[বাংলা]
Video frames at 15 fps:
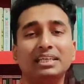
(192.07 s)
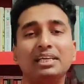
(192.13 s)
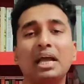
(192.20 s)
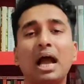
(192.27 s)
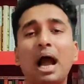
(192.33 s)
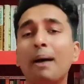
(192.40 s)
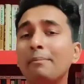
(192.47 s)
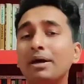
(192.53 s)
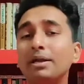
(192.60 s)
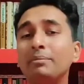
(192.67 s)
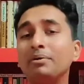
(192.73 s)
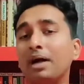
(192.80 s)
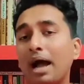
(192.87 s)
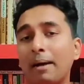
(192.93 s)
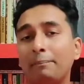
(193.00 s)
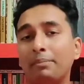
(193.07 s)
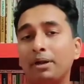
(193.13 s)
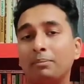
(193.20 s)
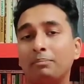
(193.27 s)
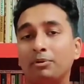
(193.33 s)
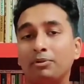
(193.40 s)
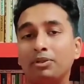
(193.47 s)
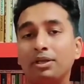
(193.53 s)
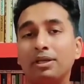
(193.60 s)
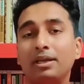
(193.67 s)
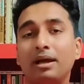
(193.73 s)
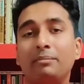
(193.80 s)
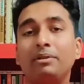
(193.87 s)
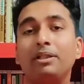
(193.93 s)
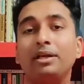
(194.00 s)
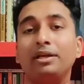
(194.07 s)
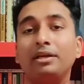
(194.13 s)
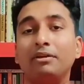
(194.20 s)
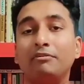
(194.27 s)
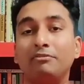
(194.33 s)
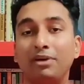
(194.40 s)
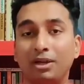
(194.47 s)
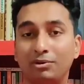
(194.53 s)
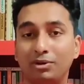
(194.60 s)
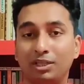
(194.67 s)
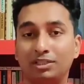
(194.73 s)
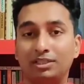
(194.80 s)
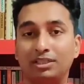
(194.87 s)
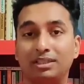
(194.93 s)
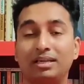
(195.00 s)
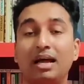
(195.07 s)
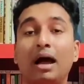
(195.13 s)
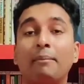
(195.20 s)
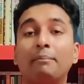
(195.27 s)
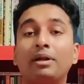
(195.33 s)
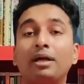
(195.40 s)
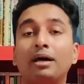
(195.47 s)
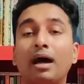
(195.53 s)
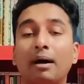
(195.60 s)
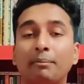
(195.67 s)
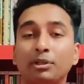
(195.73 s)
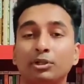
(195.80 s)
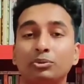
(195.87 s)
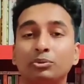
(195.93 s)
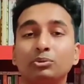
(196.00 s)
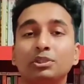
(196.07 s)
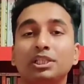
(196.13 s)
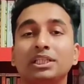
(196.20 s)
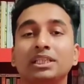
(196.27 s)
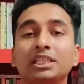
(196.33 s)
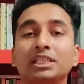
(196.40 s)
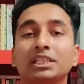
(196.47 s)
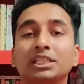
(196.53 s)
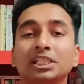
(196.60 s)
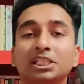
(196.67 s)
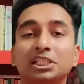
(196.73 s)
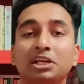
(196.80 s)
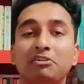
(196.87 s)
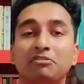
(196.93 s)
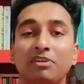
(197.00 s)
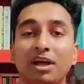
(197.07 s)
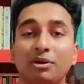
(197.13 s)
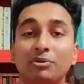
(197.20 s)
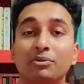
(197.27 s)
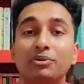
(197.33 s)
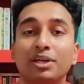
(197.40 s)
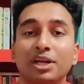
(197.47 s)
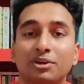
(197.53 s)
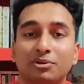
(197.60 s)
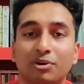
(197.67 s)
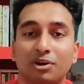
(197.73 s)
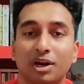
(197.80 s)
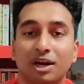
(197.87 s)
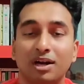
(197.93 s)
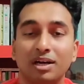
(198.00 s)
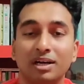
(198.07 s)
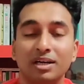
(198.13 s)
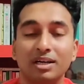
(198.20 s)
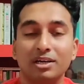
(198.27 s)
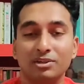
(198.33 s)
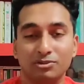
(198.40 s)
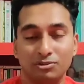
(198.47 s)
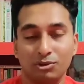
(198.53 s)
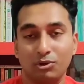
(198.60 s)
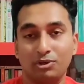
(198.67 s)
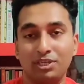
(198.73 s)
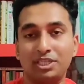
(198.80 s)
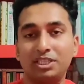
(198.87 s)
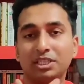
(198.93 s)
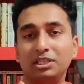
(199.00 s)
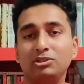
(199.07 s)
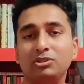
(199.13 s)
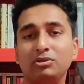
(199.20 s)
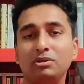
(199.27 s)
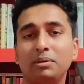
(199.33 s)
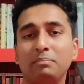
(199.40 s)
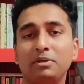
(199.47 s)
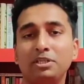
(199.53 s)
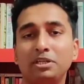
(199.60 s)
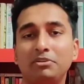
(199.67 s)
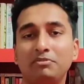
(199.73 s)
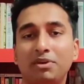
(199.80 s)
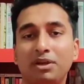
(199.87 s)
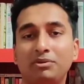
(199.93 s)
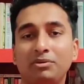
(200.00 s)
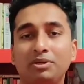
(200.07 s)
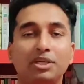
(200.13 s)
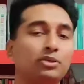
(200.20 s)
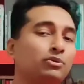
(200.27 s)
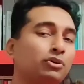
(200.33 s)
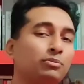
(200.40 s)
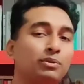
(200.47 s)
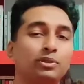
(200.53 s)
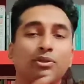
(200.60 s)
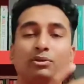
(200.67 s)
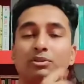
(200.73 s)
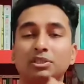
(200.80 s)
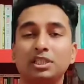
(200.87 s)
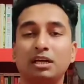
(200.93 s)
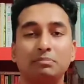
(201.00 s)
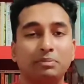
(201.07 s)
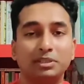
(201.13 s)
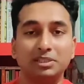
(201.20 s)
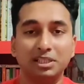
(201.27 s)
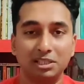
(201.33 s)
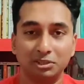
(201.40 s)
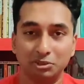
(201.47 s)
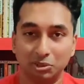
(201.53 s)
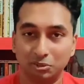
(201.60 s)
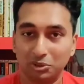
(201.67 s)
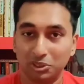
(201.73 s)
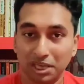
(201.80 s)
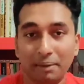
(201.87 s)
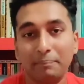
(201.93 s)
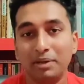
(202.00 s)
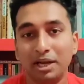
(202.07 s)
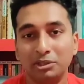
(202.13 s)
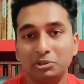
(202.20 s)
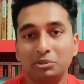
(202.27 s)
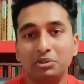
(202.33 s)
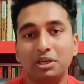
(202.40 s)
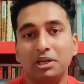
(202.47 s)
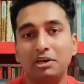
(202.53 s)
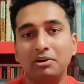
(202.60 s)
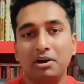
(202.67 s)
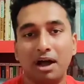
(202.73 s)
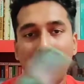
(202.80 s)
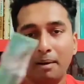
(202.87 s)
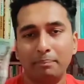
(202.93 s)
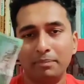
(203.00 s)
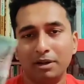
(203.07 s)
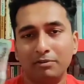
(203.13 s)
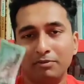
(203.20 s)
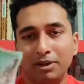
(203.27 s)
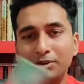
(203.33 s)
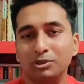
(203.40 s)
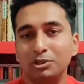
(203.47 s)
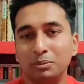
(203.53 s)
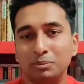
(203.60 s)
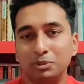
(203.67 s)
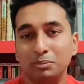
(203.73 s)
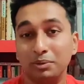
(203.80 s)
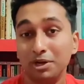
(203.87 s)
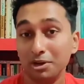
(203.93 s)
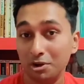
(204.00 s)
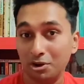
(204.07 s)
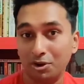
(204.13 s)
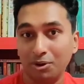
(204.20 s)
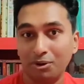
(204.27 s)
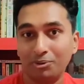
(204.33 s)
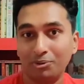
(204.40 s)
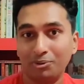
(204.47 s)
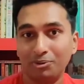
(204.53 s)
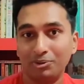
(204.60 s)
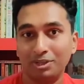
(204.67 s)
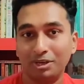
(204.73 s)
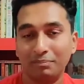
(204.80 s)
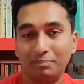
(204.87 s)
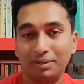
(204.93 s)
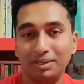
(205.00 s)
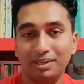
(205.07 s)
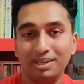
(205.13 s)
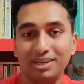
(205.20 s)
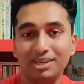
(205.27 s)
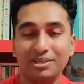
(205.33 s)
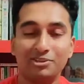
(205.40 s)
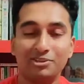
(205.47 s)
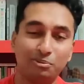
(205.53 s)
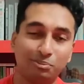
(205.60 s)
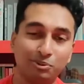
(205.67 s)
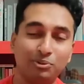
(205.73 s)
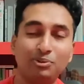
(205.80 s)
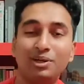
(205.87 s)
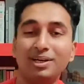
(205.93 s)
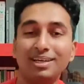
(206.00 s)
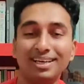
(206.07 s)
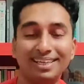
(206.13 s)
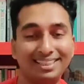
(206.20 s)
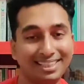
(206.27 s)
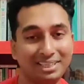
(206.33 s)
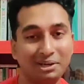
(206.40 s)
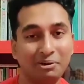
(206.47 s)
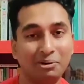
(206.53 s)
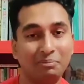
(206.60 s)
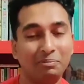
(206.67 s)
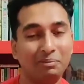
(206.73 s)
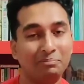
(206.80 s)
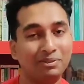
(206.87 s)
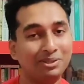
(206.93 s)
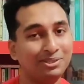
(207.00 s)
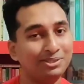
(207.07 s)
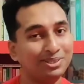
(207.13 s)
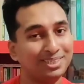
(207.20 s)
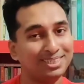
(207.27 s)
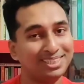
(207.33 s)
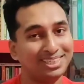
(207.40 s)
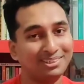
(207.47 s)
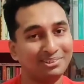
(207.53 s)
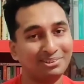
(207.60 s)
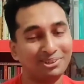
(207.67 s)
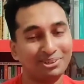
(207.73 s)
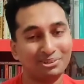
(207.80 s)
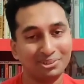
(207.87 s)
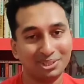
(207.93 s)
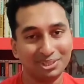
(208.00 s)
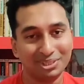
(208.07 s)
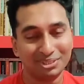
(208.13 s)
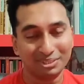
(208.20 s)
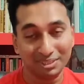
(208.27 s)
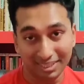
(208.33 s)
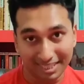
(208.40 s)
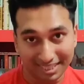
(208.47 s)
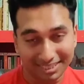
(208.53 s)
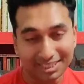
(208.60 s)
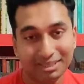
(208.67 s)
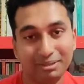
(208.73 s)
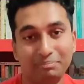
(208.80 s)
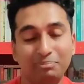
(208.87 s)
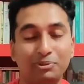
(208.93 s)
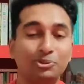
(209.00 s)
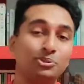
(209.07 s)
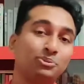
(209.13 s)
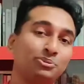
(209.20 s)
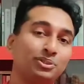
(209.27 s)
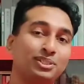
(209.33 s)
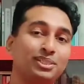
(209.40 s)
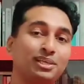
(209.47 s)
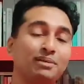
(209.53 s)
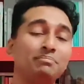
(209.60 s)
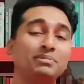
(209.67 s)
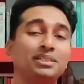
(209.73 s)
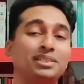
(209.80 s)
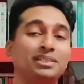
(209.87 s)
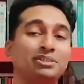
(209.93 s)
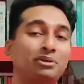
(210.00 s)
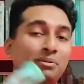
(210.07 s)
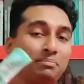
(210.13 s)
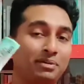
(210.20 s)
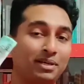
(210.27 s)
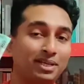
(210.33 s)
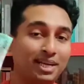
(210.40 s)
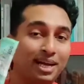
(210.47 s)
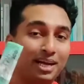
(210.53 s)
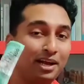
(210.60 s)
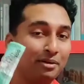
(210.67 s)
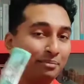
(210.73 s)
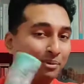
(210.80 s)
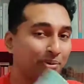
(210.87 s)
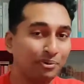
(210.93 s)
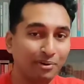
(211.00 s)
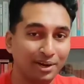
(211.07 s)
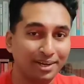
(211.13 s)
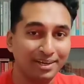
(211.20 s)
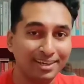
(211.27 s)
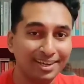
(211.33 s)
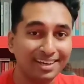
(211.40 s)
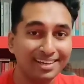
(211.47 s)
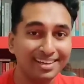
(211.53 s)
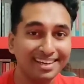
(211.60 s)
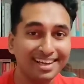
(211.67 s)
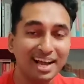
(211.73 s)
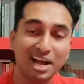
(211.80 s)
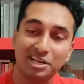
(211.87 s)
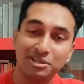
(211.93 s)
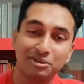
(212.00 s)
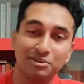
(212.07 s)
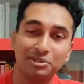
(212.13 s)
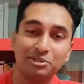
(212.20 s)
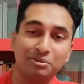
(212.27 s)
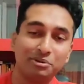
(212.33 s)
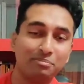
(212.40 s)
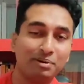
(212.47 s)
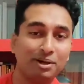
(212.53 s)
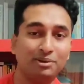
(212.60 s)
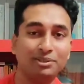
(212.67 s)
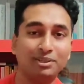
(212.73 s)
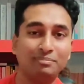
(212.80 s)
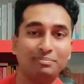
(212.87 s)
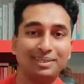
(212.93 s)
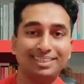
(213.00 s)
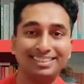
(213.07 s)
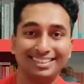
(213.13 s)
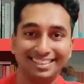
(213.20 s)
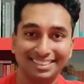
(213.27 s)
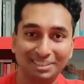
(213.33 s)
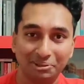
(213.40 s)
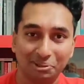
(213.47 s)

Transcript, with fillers: কাজেই আমার এবং আপনার প্রত্যেকেরই আমাদের একটা ভ্যালু আছে আমরা আমাদের উচিত নিজেদের সেই ভ্যালু ক্রিয়েট করা সো নিজেদের যখন আপনি সেই ভ্যালু ক্রিয়েট করবেন তখন চারপাশ থেকে যত চাপই আসুক না কেন আপনার ভ্যালু সবসময় অক্ষুণ্ণ থাকবে সো বন্ধুরা এই তিনটা গল্প আপনাদের সঙ্গে শেয়ার করার কথা ইচ্ছা পোষণ করেছিলাম যেটা ছিল আপনার টাকা এবং কয়েন নিয়ে আশা করি সবাই ভালো থাকবেন